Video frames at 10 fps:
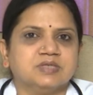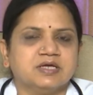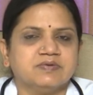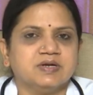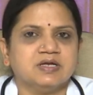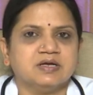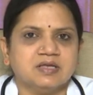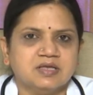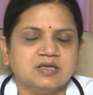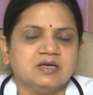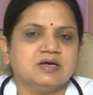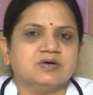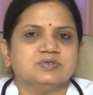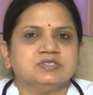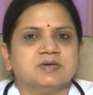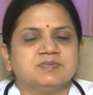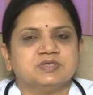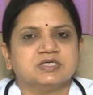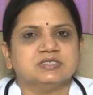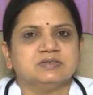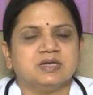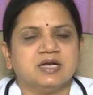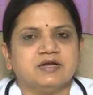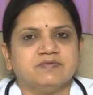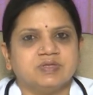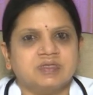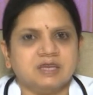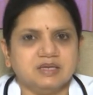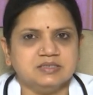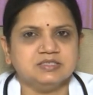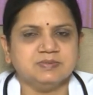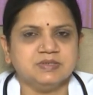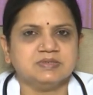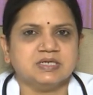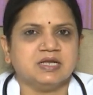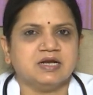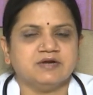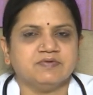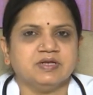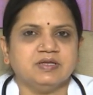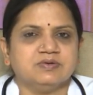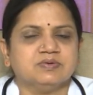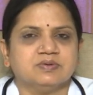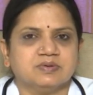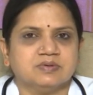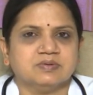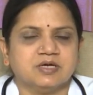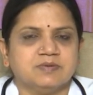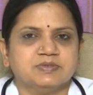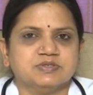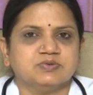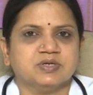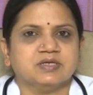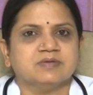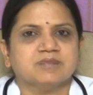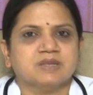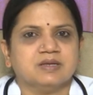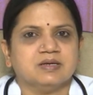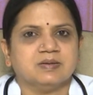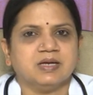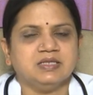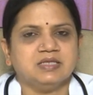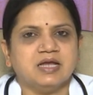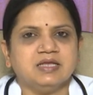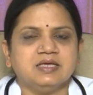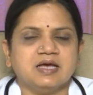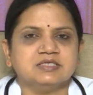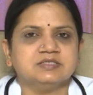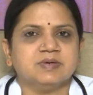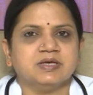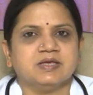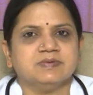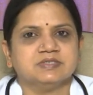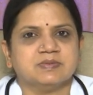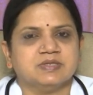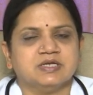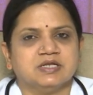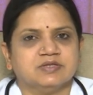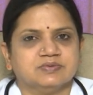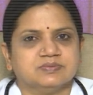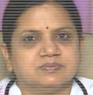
దానివల్ల కొంచెం ఆబ్స్ట్రక్షన్ అలాంటివి సిమ్టమ్స్ అని అలాంటివన్నీ కనిపిస్తూ ఉంటాయి కానీ దానికి ఆస్తమాకి ఏమీ సంబంధం లేదు